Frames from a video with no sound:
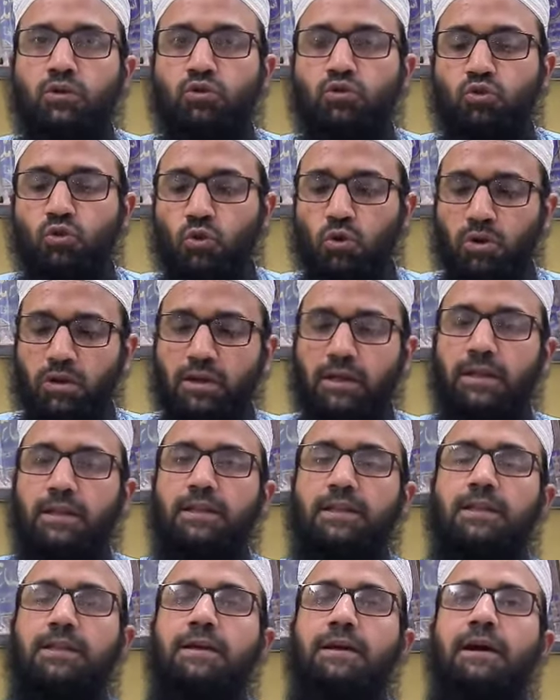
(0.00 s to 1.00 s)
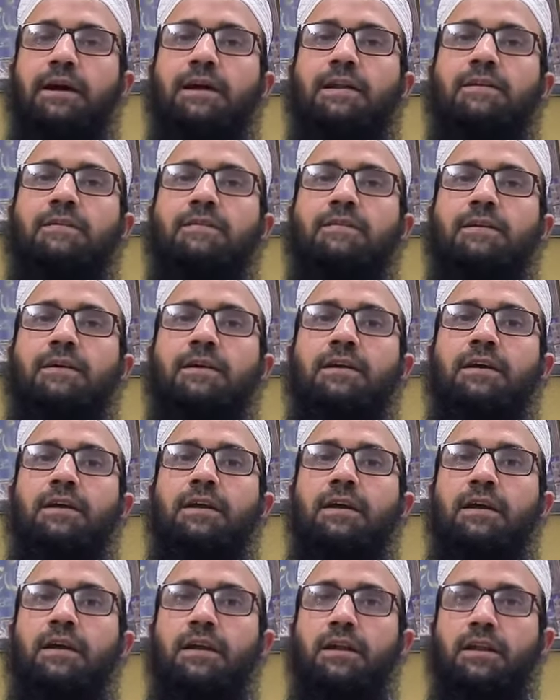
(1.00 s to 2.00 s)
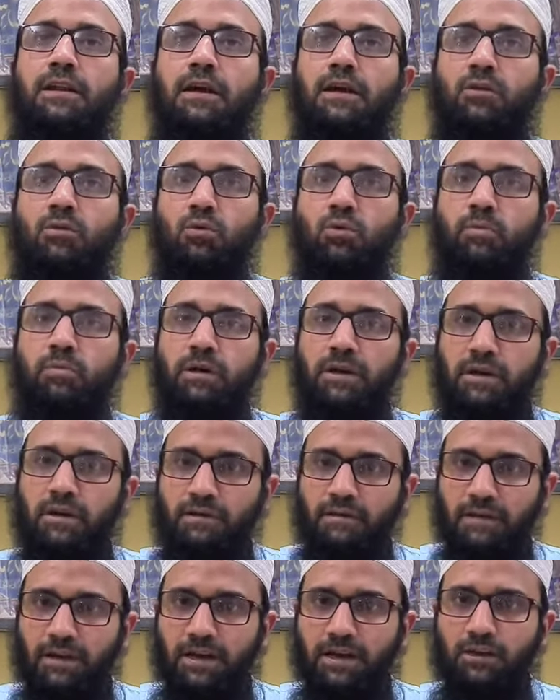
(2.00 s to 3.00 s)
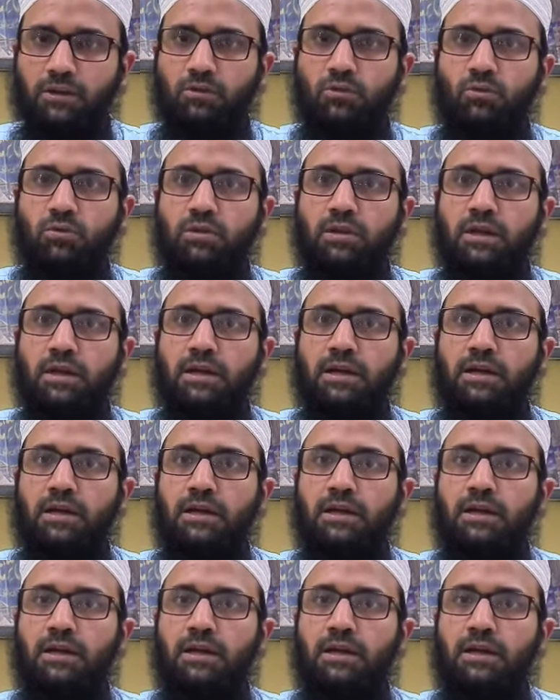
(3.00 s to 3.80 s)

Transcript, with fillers: शोहर के इंतकाल से ना तो मेहर साकित होता है